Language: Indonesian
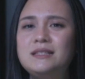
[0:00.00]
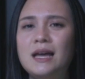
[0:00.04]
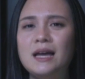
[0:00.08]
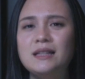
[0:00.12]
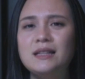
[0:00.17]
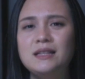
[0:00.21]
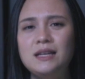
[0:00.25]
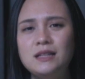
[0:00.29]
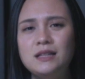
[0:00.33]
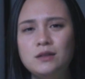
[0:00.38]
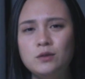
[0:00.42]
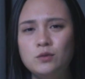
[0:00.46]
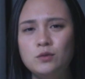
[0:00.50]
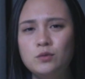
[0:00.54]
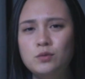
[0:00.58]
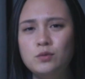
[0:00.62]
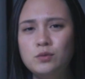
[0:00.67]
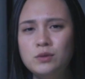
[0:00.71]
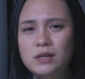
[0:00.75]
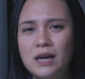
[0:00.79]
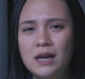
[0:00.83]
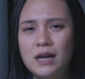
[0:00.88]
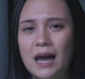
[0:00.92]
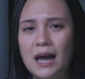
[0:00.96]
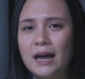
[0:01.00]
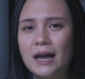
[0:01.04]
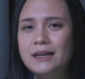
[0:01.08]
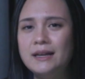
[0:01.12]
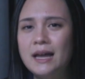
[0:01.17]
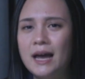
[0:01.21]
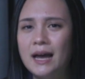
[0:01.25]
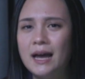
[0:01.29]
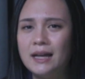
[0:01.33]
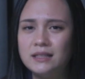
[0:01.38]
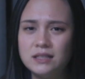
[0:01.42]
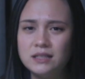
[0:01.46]
saat itu
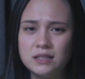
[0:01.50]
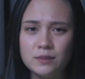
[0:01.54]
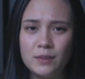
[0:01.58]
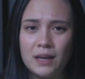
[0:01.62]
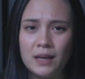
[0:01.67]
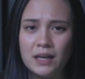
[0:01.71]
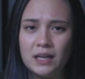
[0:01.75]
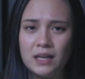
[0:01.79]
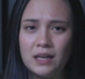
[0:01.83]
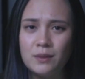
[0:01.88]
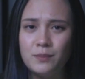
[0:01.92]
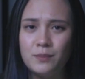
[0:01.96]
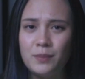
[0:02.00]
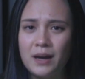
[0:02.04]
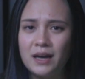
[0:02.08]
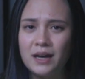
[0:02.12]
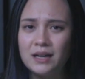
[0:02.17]
keadaan semakin